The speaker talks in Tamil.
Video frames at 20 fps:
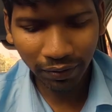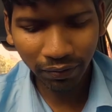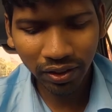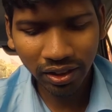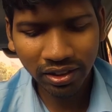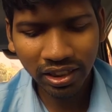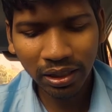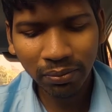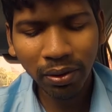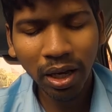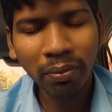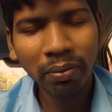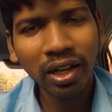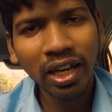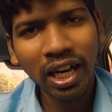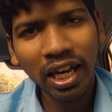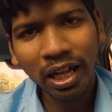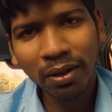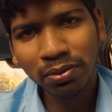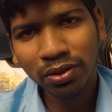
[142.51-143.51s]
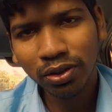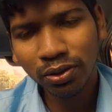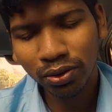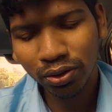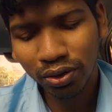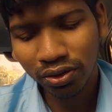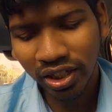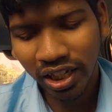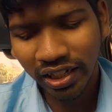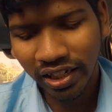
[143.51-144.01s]
இஃப் த சிக்மா மேல் அடாப்ட்ஸ் டு
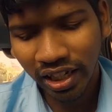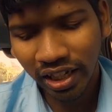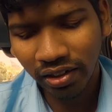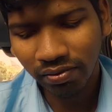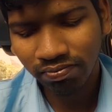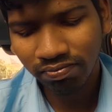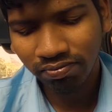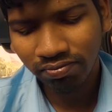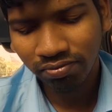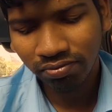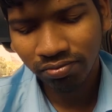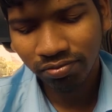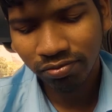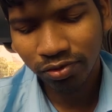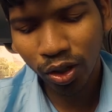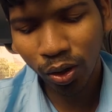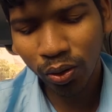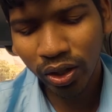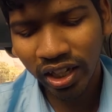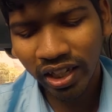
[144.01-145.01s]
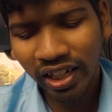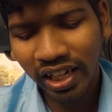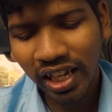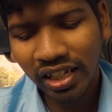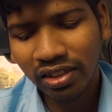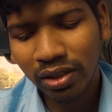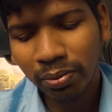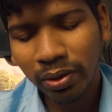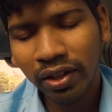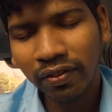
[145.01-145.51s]
சொசைட்டி நோ டேட் இ
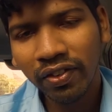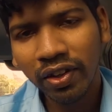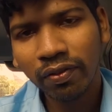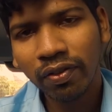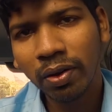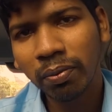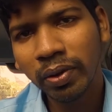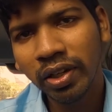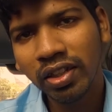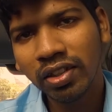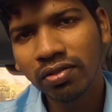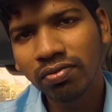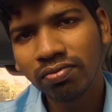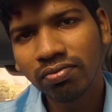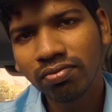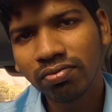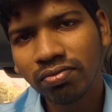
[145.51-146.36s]
ஹேஸ் அ பெனிஃபிட் ஃப்ரம் இட்